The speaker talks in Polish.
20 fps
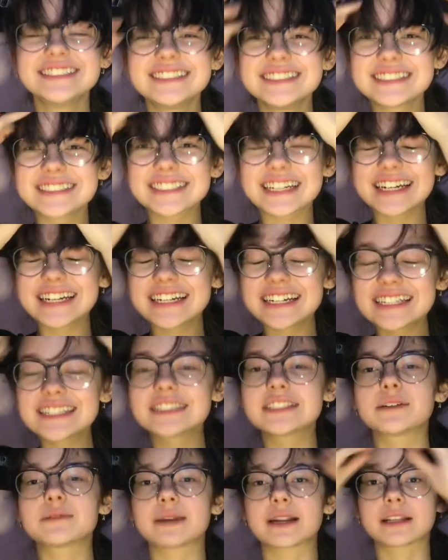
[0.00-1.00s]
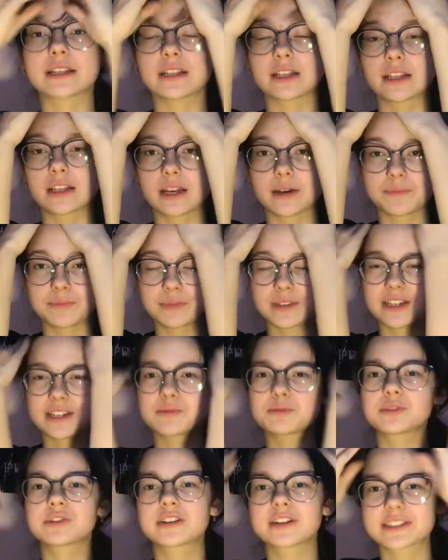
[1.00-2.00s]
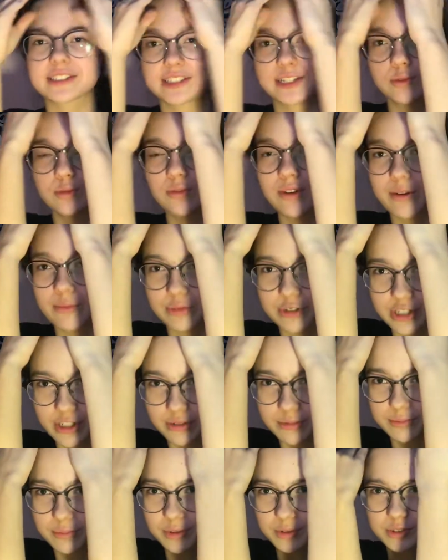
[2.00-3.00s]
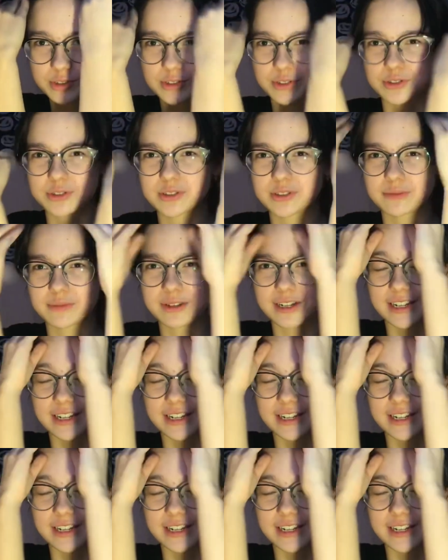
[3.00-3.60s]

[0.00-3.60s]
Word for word: Cześć. Dobra, nie, nie. Jest przy okazji za długo, muszę ją podciąć sobie,